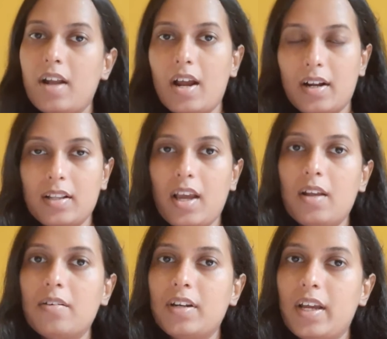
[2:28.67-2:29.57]
ডাক্তার
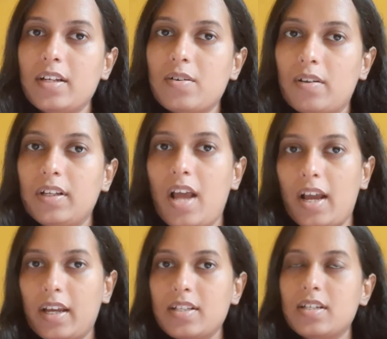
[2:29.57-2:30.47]
দেখানোর ডেট কদিন
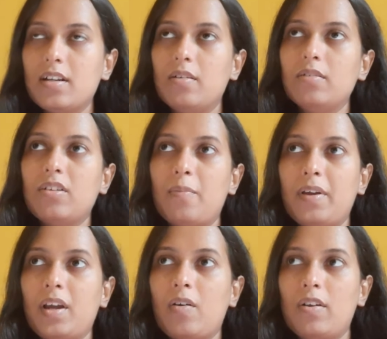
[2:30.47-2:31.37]
আগেই ছিল
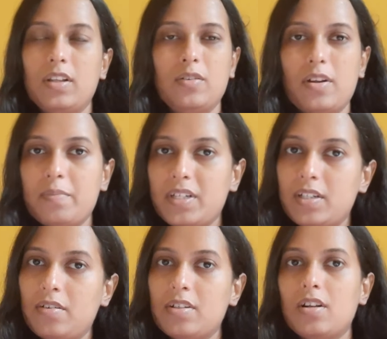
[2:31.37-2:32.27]
তবে কদিন ধরে
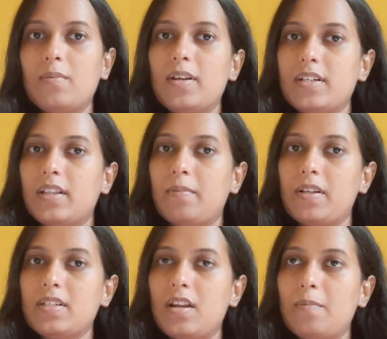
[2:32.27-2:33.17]
বৃষ্টি হচ্ছিল বলে যেতে
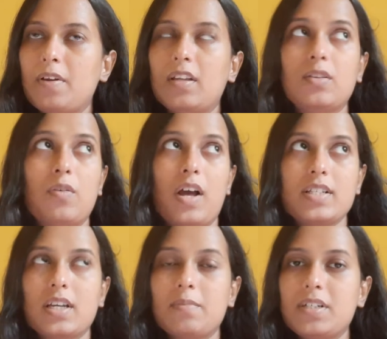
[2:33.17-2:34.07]
পারছিলাম না তো
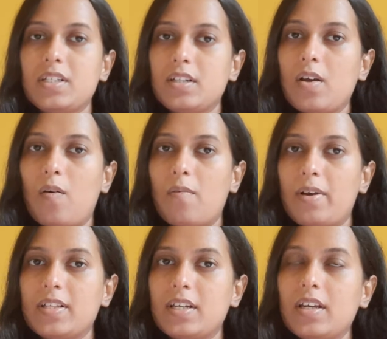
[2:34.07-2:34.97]
আজকে বৃষ্টিটা কম
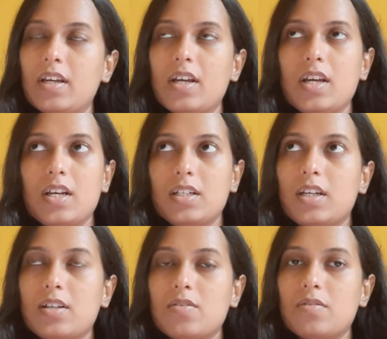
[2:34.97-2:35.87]
আছে
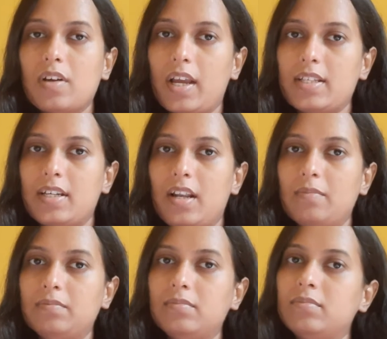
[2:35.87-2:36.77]
সেই জন্য গেছিলাম